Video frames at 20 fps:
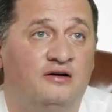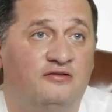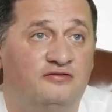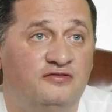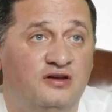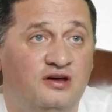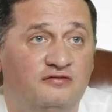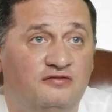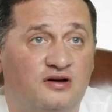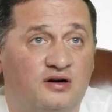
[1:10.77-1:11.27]

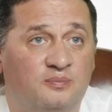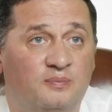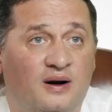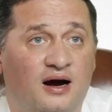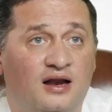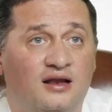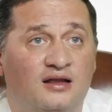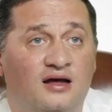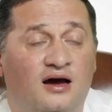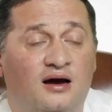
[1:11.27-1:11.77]
в
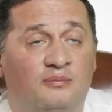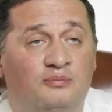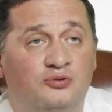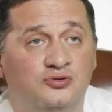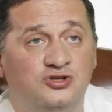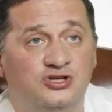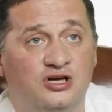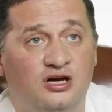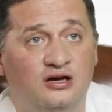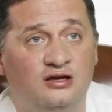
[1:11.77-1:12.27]
невербальное
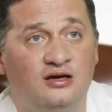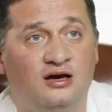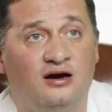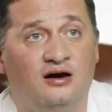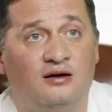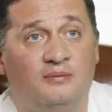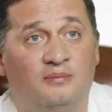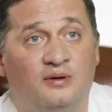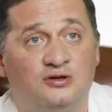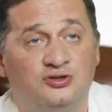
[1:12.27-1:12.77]

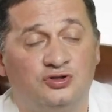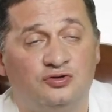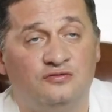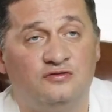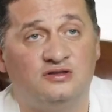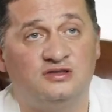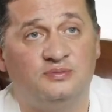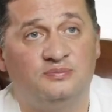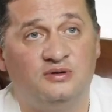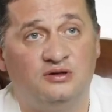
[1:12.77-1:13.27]
обучение
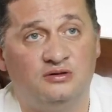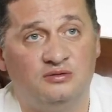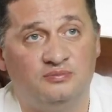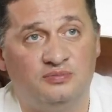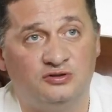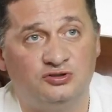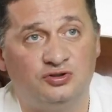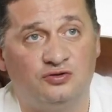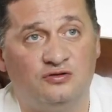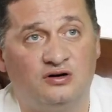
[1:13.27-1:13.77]
большого,
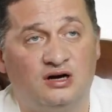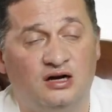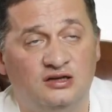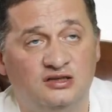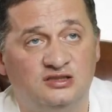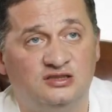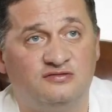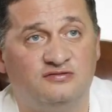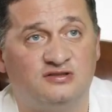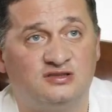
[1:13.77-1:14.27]
большого
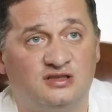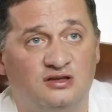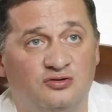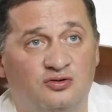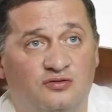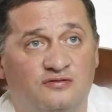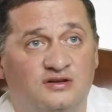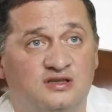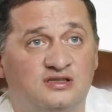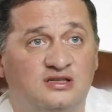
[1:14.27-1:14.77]
количества
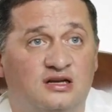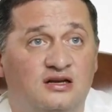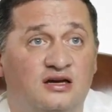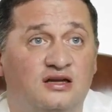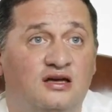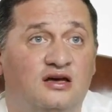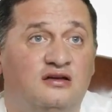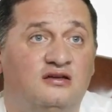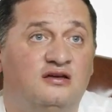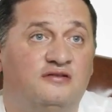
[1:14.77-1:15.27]
слоев
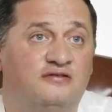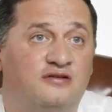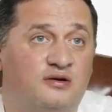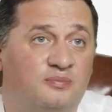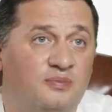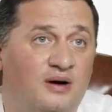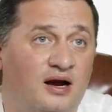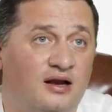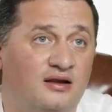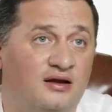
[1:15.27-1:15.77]
населения,
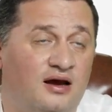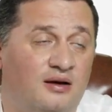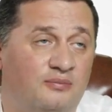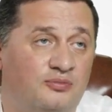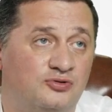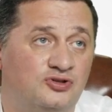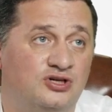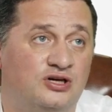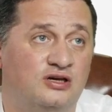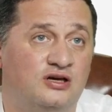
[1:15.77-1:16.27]
невербальное
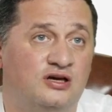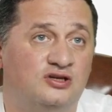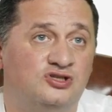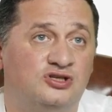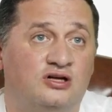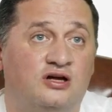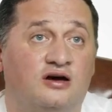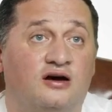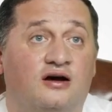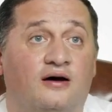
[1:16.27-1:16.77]
обучение
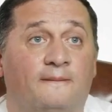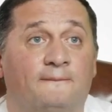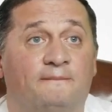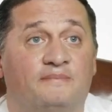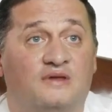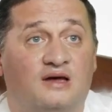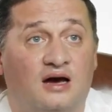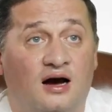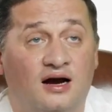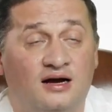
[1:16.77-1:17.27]
человека.
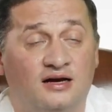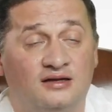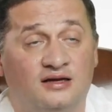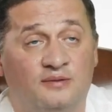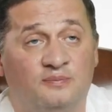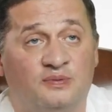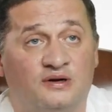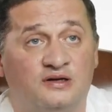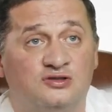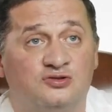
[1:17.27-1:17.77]
Как
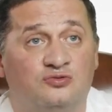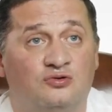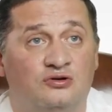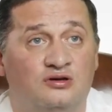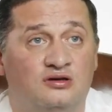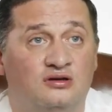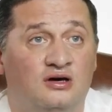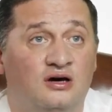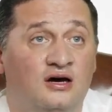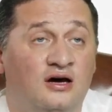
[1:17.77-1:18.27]
это
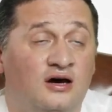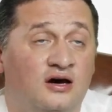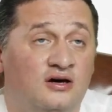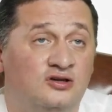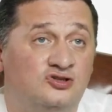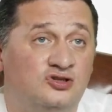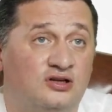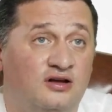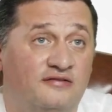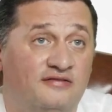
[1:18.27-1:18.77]
происходит?
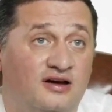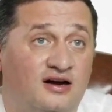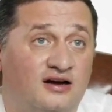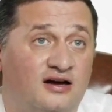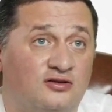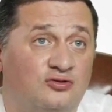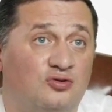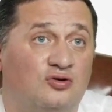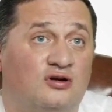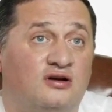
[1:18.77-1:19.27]
Человек,
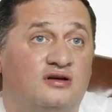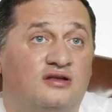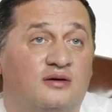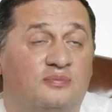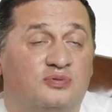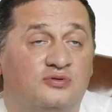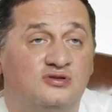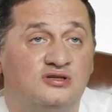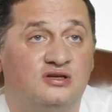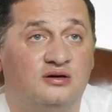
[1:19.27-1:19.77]
который,
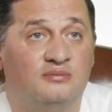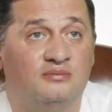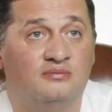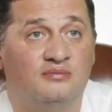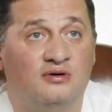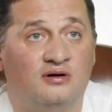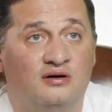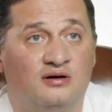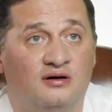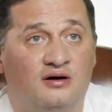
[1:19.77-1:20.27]

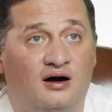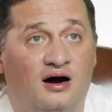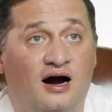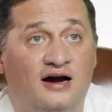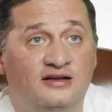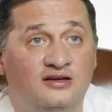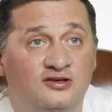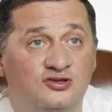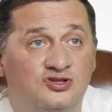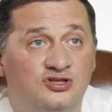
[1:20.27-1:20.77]
допустим, э,
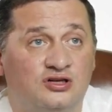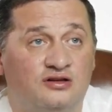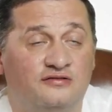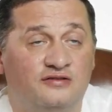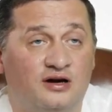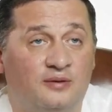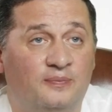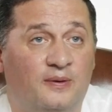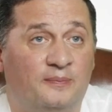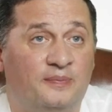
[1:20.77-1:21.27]
один
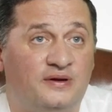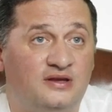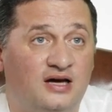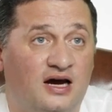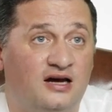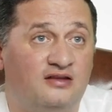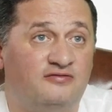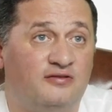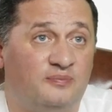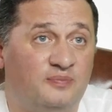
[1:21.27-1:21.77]
человек
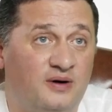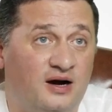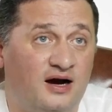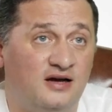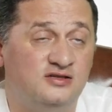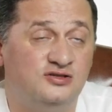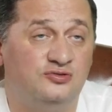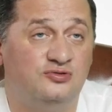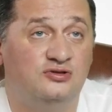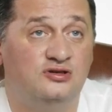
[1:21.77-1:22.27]
попадает в
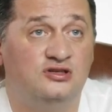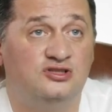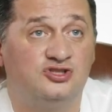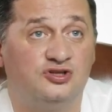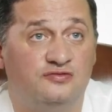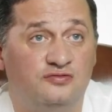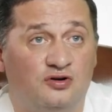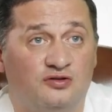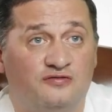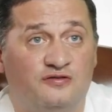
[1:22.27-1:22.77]
Абхазию и
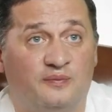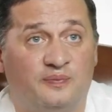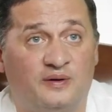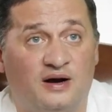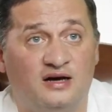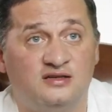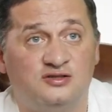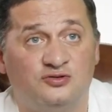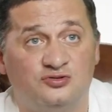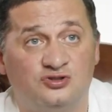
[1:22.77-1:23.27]
живет в
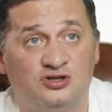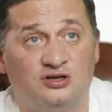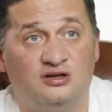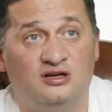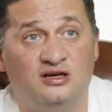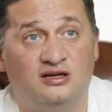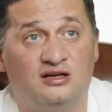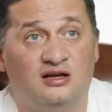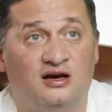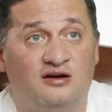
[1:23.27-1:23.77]
Абхазии очень
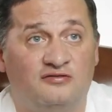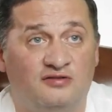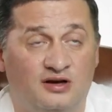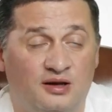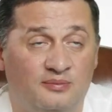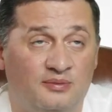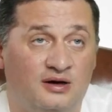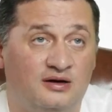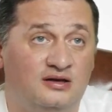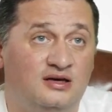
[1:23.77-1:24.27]
длительное
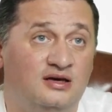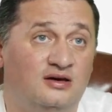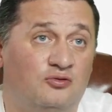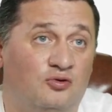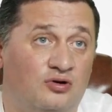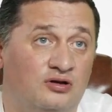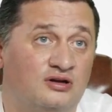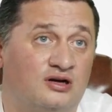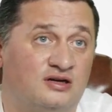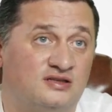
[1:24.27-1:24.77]
время, и
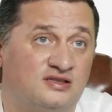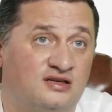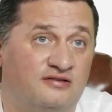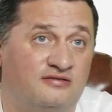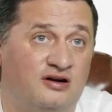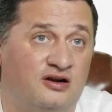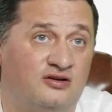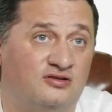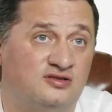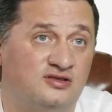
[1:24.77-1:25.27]
он
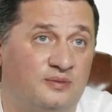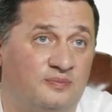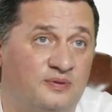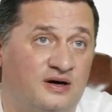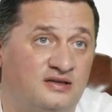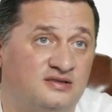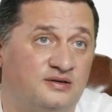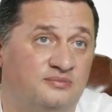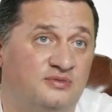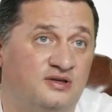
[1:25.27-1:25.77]
разговаривает с
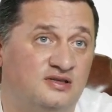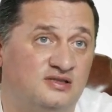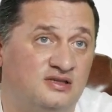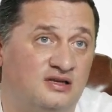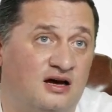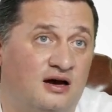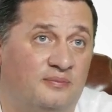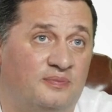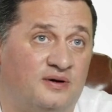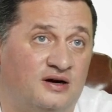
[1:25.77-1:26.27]
абхазами не
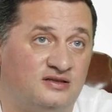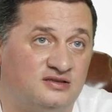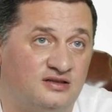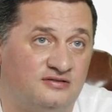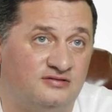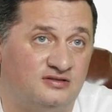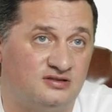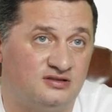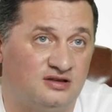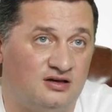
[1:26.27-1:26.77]
зная
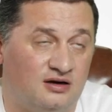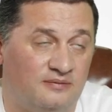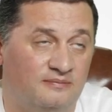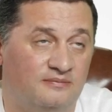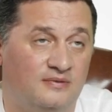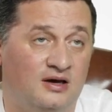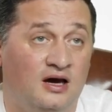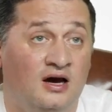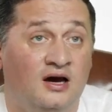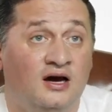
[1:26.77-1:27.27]
абхазского языка.
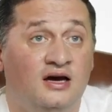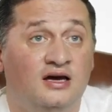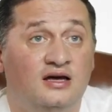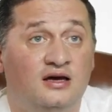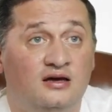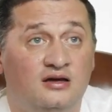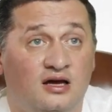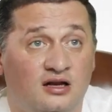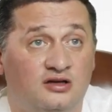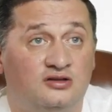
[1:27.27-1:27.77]

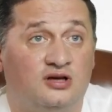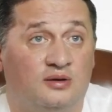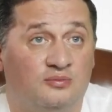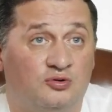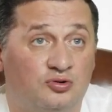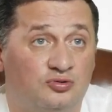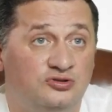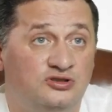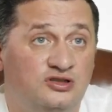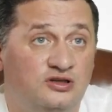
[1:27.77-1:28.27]
И, или
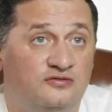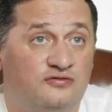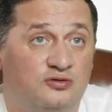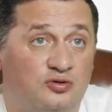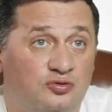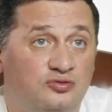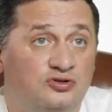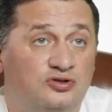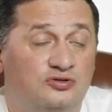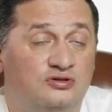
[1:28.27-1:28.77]
там Грузи, в
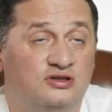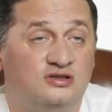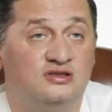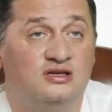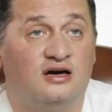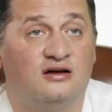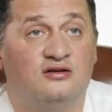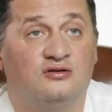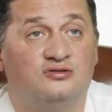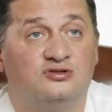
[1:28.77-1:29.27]
Грузию не
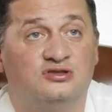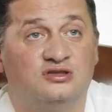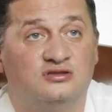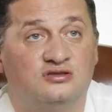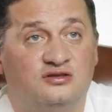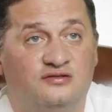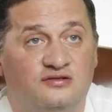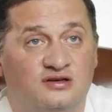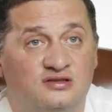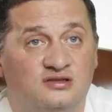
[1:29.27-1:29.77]
знает
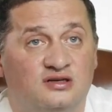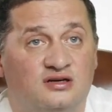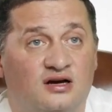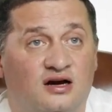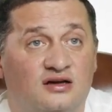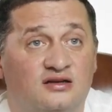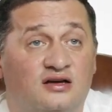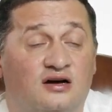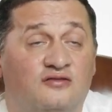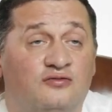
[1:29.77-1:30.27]
грузинского
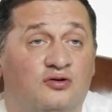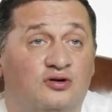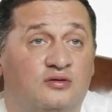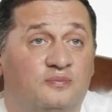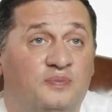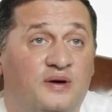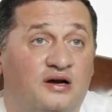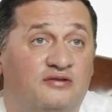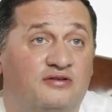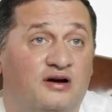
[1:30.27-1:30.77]
языка. Так
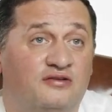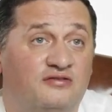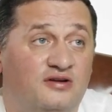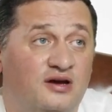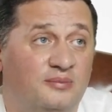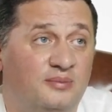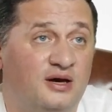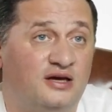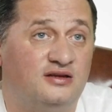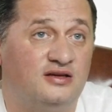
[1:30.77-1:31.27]
вот, первое
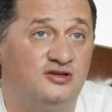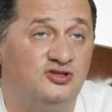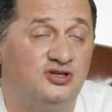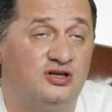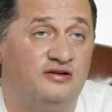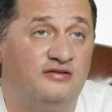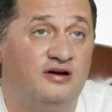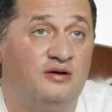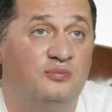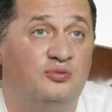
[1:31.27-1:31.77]
время этот
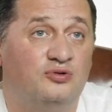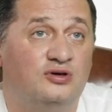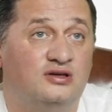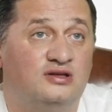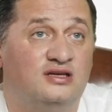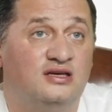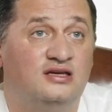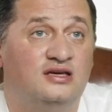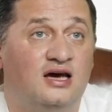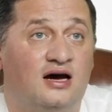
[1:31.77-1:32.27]
человек
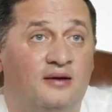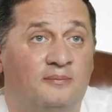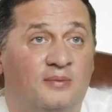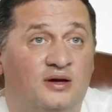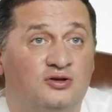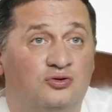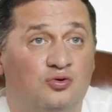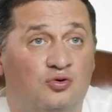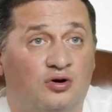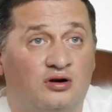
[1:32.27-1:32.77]
будет
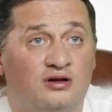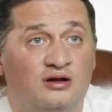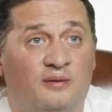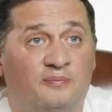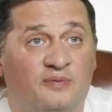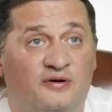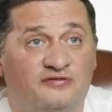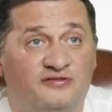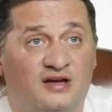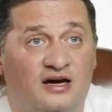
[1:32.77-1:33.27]
идиомоторно
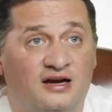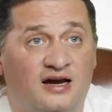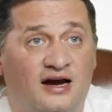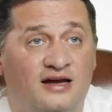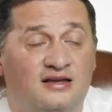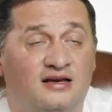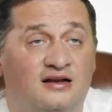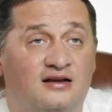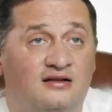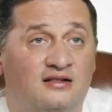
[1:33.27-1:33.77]

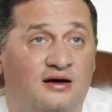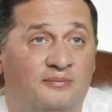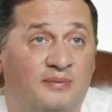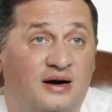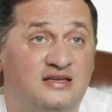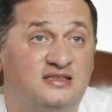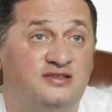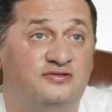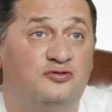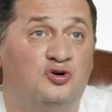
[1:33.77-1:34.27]
повторять или
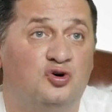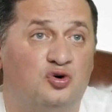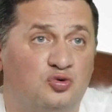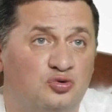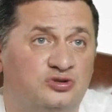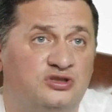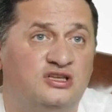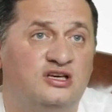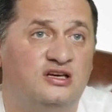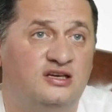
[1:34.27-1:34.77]
ломать свой
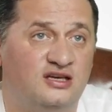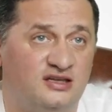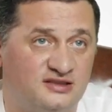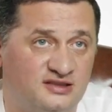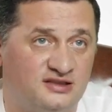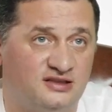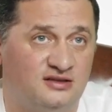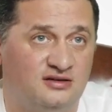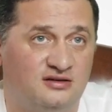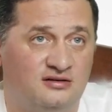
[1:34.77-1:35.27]
русский
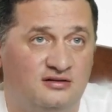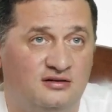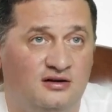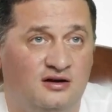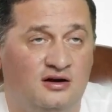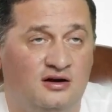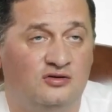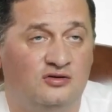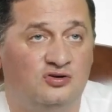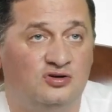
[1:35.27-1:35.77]
язык.
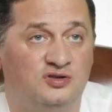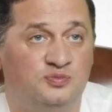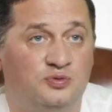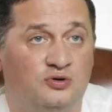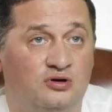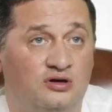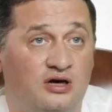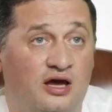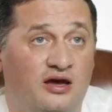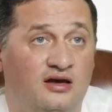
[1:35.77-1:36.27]
То есть
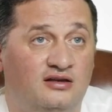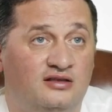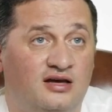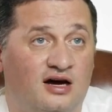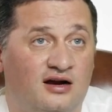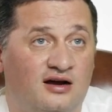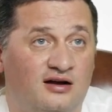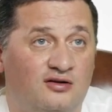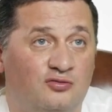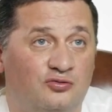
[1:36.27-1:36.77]
будет, Эй,
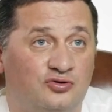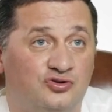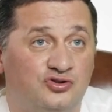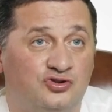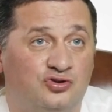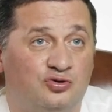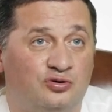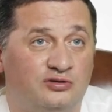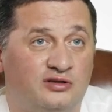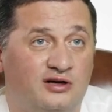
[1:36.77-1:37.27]
дорогой,
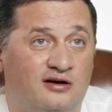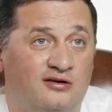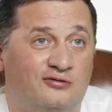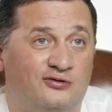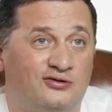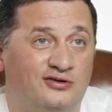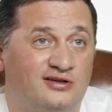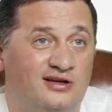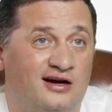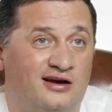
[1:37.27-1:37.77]
что
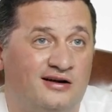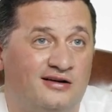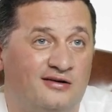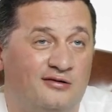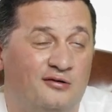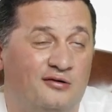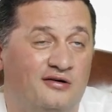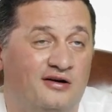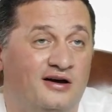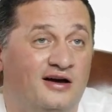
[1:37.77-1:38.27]
такое
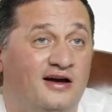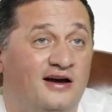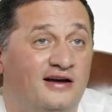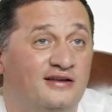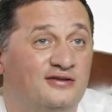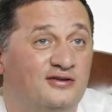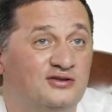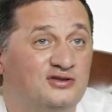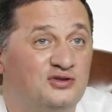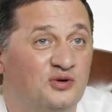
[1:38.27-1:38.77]
дорогой?
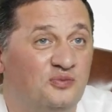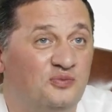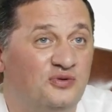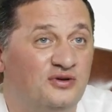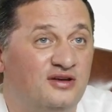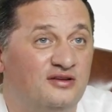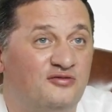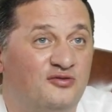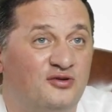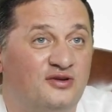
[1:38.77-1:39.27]
То есть он
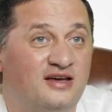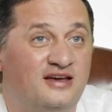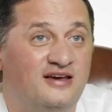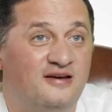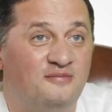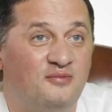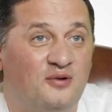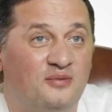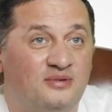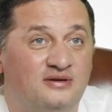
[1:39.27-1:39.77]
будет вот
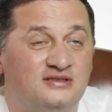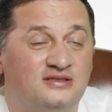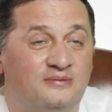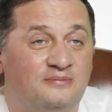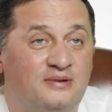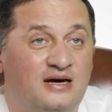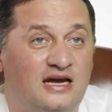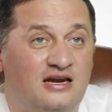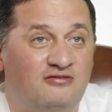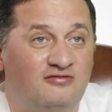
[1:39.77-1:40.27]
таким
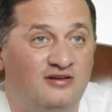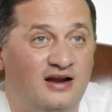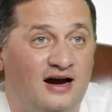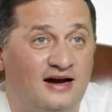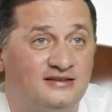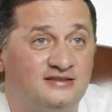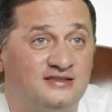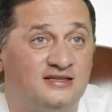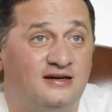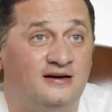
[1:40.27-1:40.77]
образом
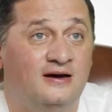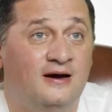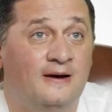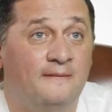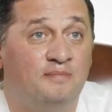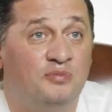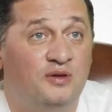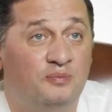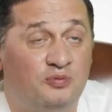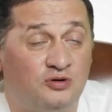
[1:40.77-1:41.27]
кривляться,
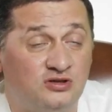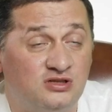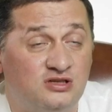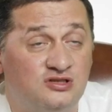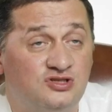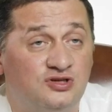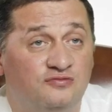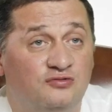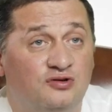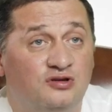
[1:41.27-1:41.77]

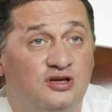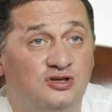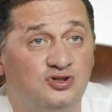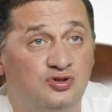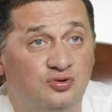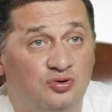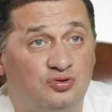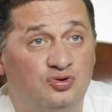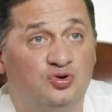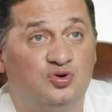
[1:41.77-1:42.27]
после чего
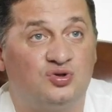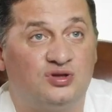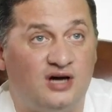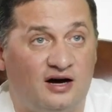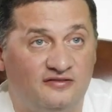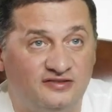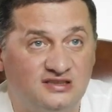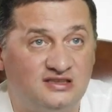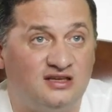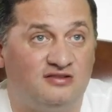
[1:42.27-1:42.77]
начнет
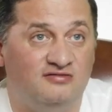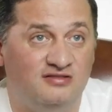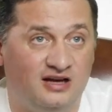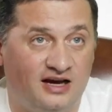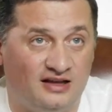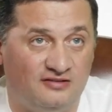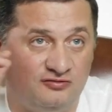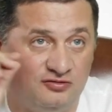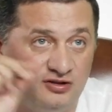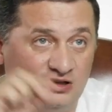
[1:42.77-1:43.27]
туда
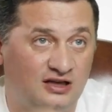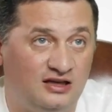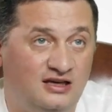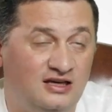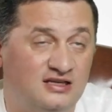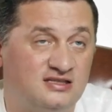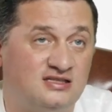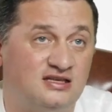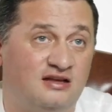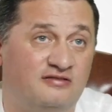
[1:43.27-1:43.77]
вставлять вот
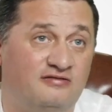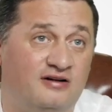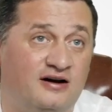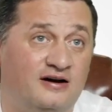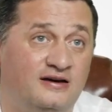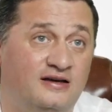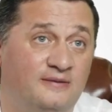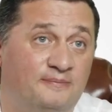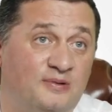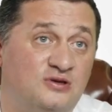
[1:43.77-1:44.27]
такие
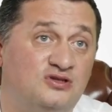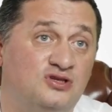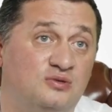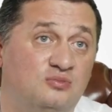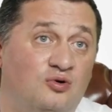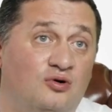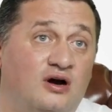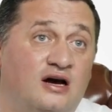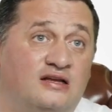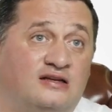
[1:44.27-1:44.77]
слова. И
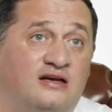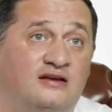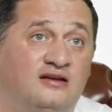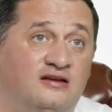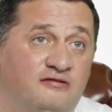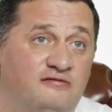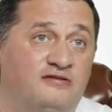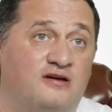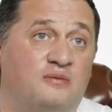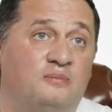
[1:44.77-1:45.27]
почему? Это
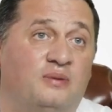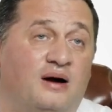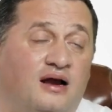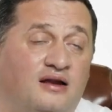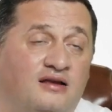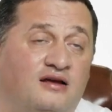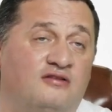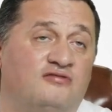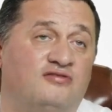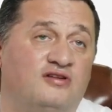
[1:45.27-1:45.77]

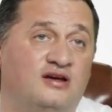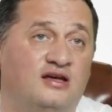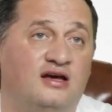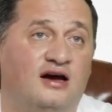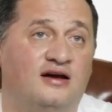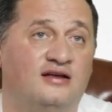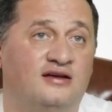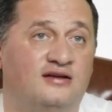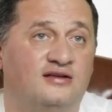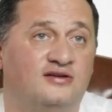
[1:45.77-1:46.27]
невербальное
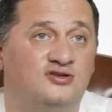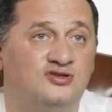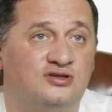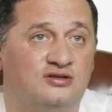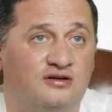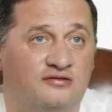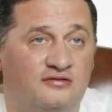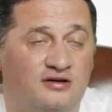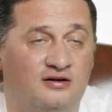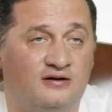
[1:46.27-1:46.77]
влияние на
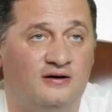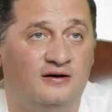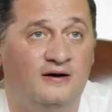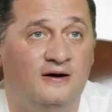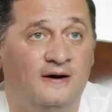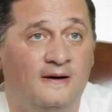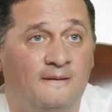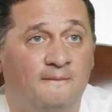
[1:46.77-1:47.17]
человека.